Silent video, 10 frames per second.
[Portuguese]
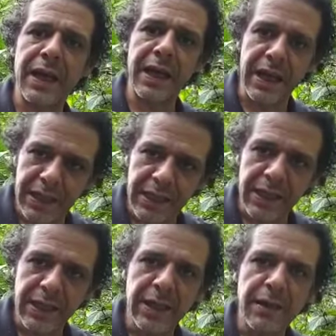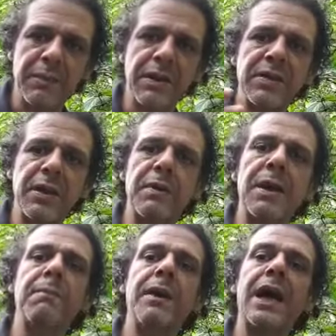ele, mas
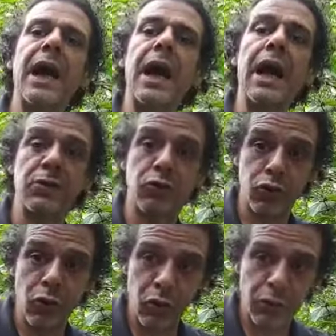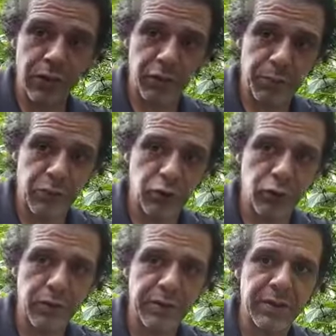também para as outras
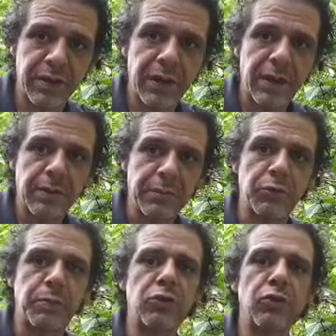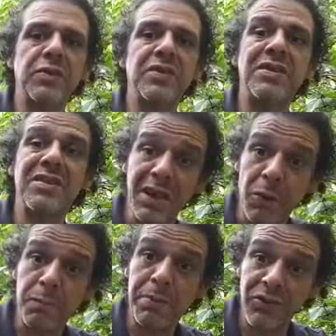pessoas, para as pessoas que
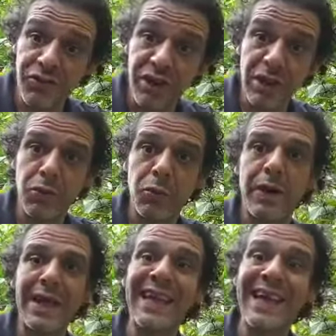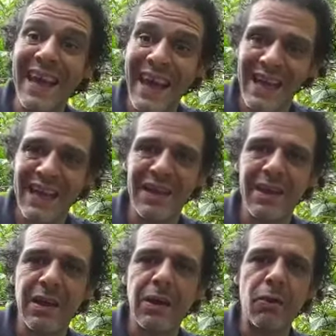estão pedindo e querem
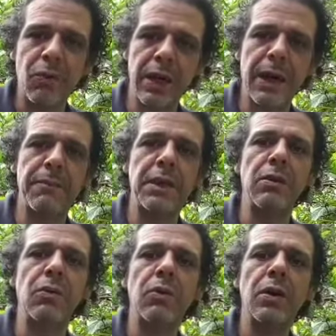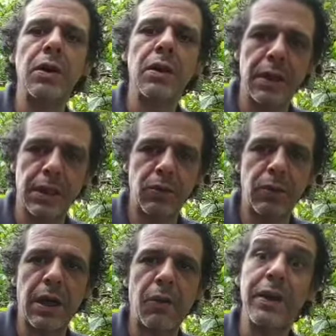um caminho
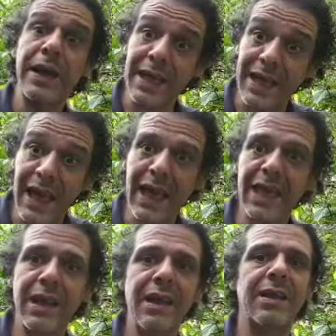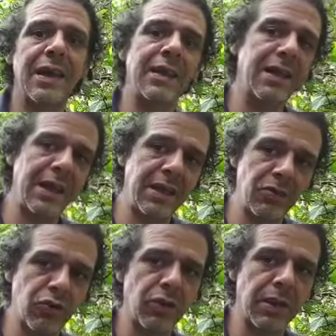natural e querem entender
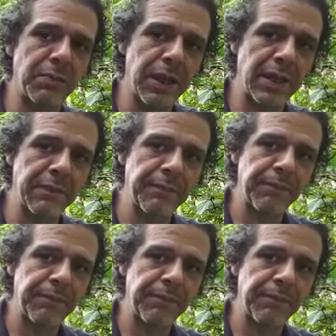isto também.